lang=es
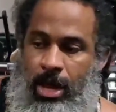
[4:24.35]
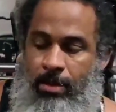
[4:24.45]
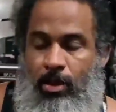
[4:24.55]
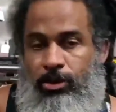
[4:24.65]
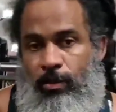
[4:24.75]

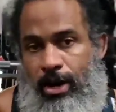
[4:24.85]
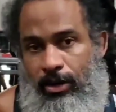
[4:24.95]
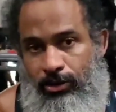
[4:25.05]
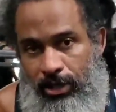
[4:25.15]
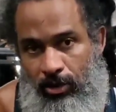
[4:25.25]
es mejor tomar
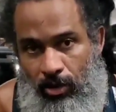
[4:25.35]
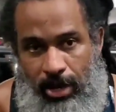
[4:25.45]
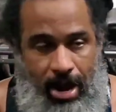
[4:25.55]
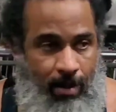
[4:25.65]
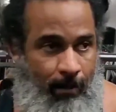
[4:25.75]
las cosas con
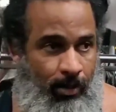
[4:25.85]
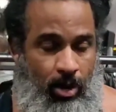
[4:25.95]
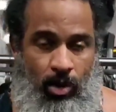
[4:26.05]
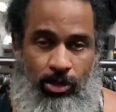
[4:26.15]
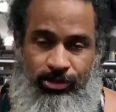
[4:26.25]
calma,
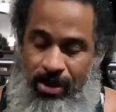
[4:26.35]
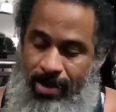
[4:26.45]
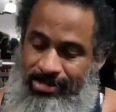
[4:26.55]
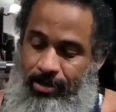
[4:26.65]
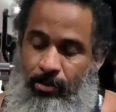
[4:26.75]
porque cuando se
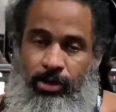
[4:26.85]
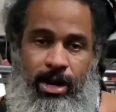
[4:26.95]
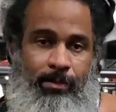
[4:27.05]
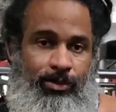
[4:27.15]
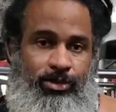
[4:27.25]
avanza muy
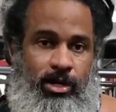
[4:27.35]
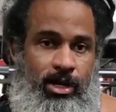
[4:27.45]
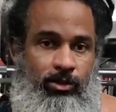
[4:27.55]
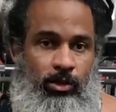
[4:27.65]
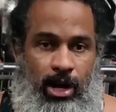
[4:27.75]
rápido, sean
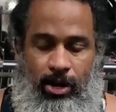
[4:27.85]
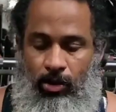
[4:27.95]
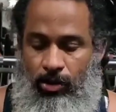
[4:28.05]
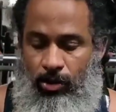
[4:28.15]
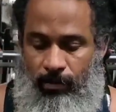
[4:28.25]
naturales
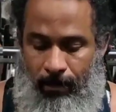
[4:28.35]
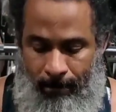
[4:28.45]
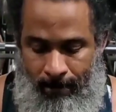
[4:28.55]
o no,